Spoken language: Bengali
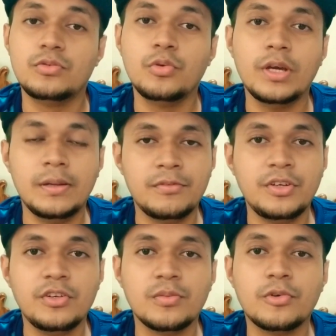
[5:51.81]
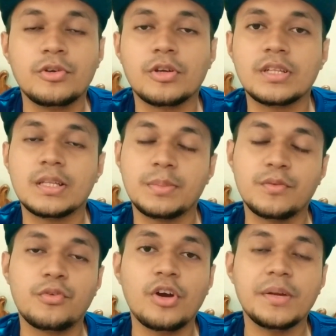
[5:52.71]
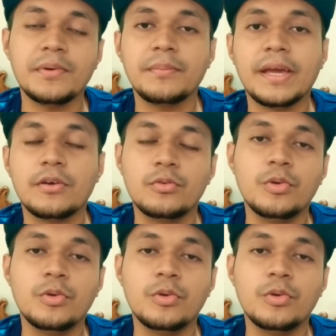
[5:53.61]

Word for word: ডুয়েল ভিডিও মোড অর্থাৎ তাদের ফ্রন্ট এবং ব্যাক